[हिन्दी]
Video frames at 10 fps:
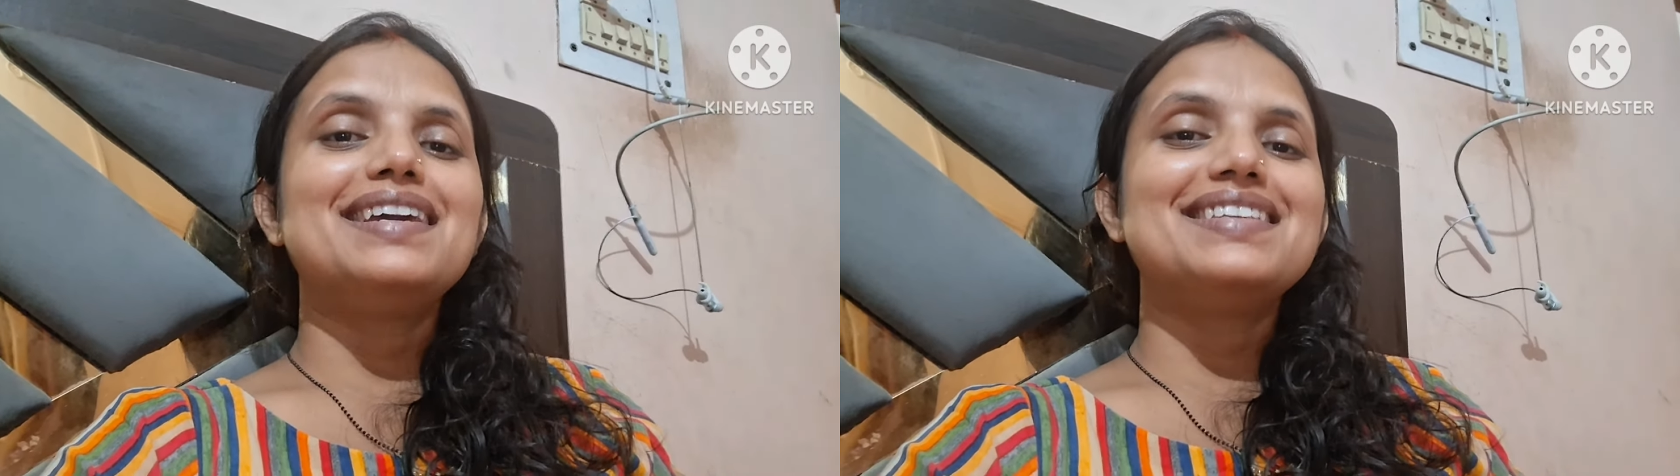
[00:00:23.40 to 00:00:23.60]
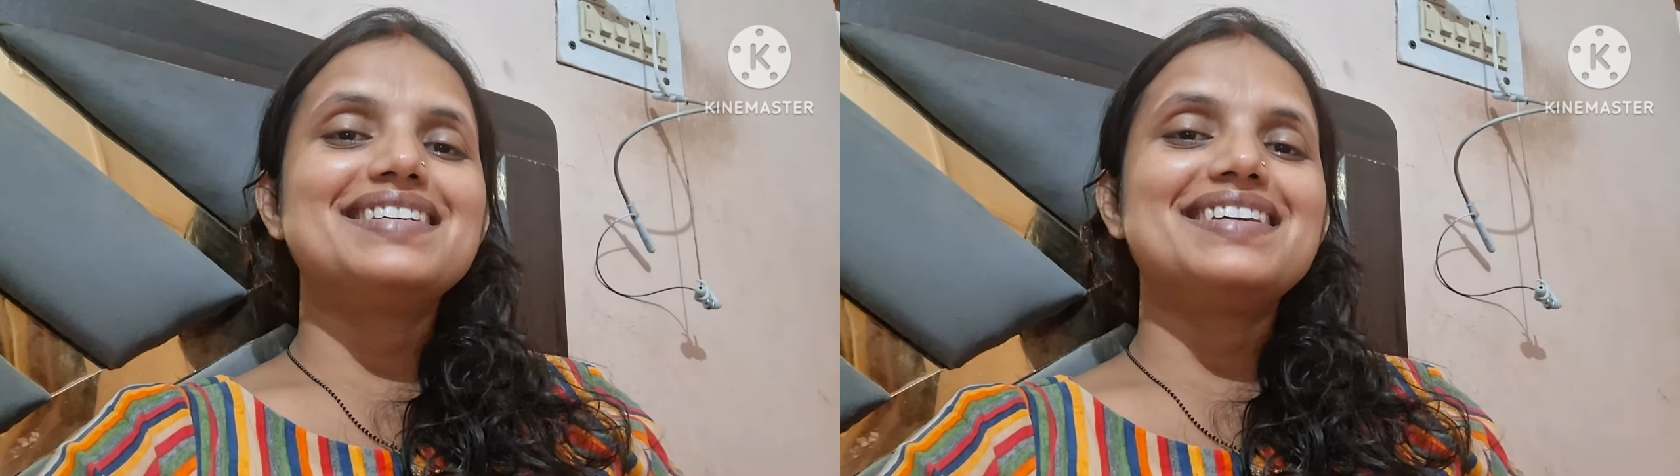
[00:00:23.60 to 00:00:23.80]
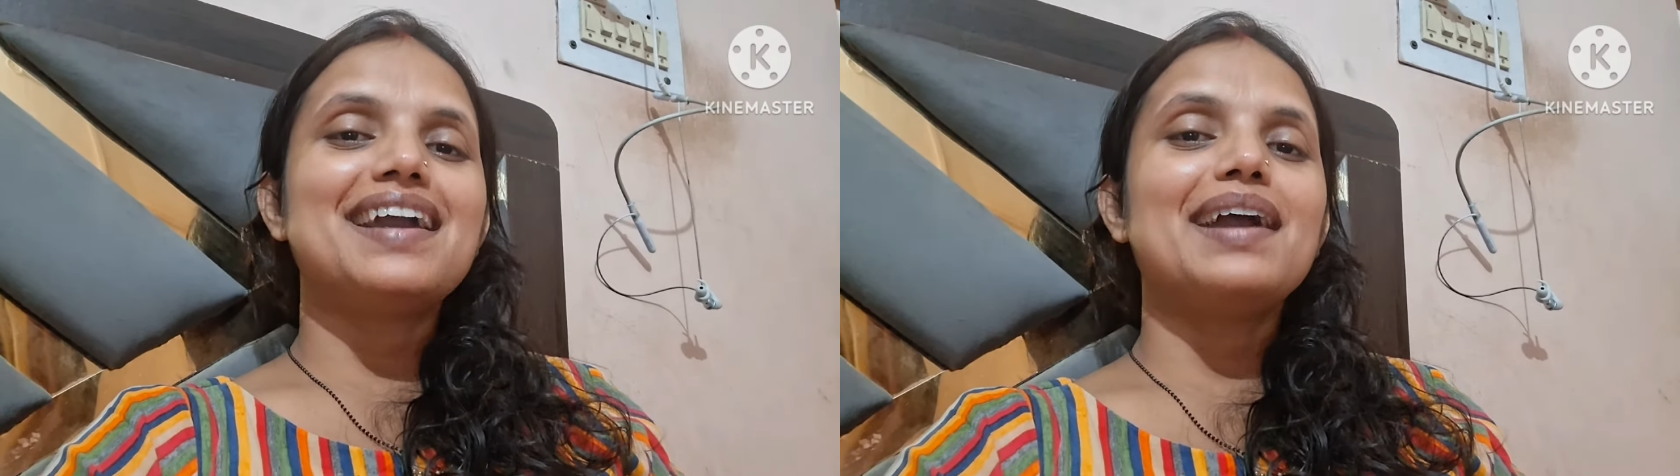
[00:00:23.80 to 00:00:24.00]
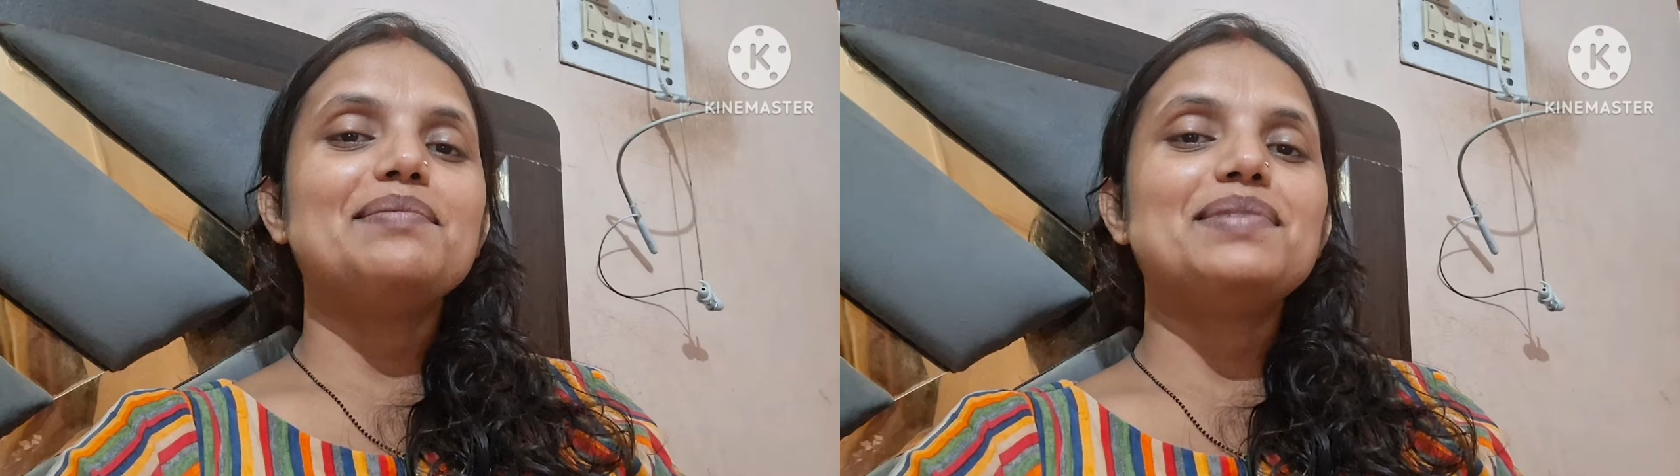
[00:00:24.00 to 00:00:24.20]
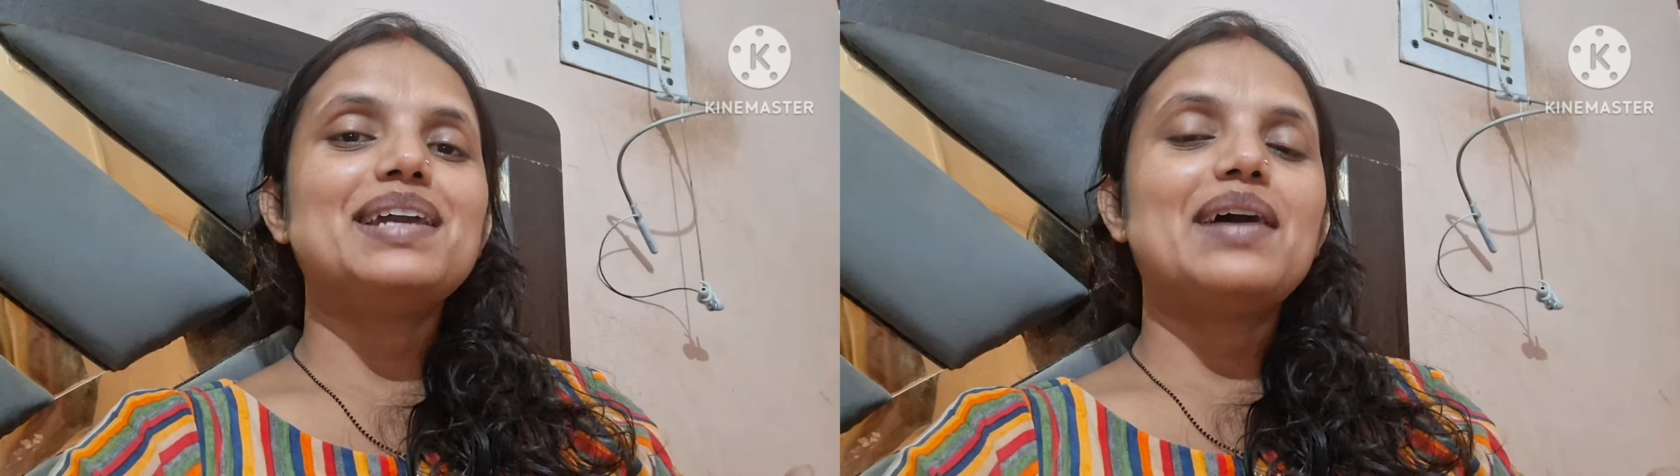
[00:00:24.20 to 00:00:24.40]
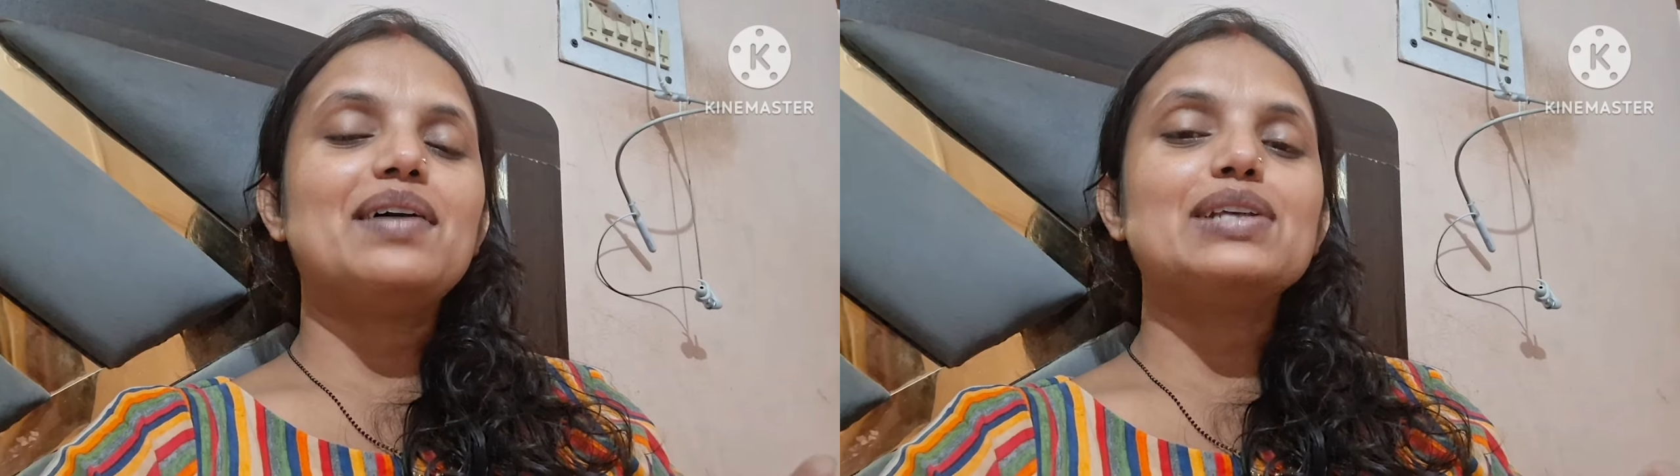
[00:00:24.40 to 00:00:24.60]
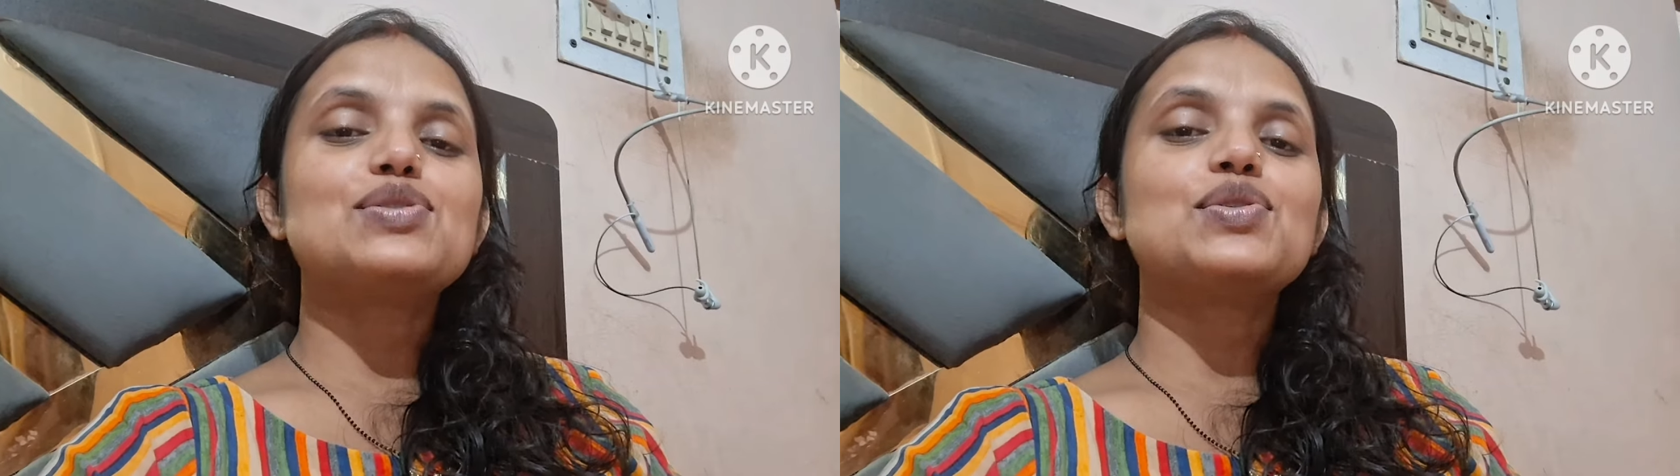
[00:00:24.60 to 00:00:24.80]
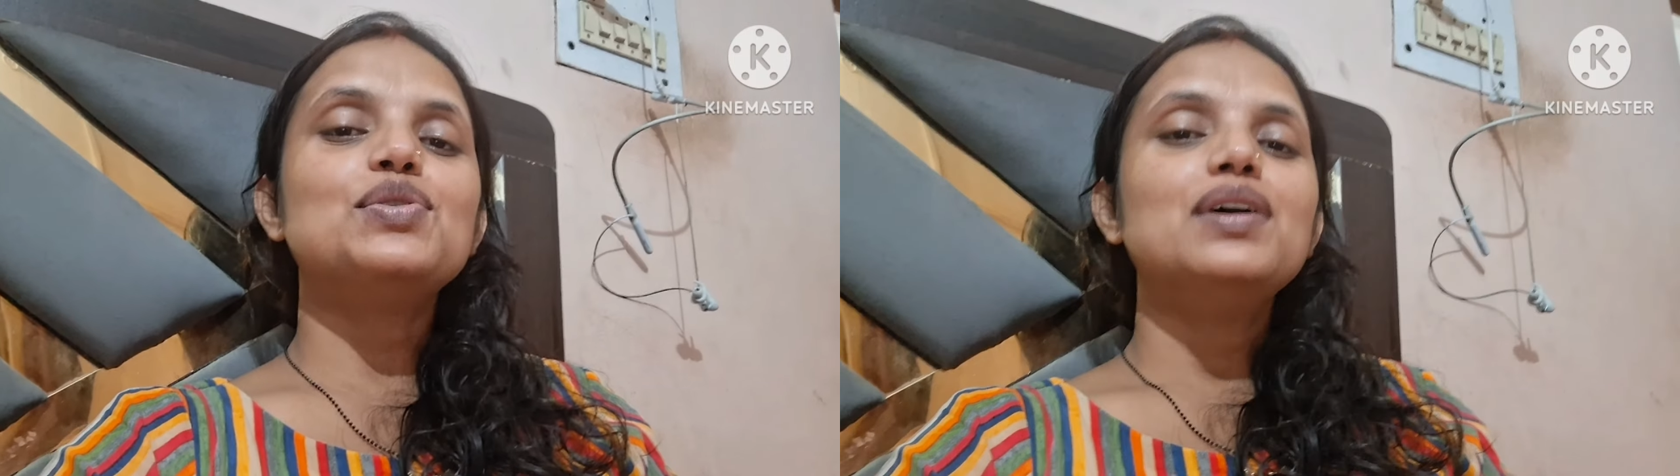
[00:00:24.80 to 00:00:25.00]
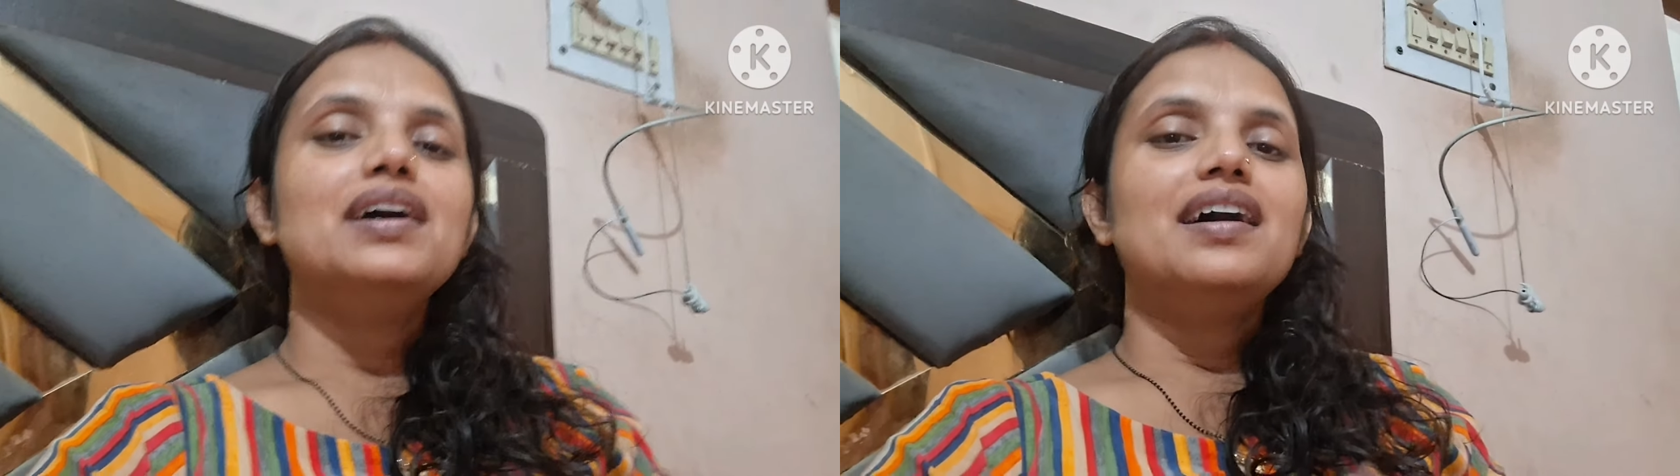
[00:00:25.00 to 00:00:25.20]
तेज किया है अपनी आवाज़ को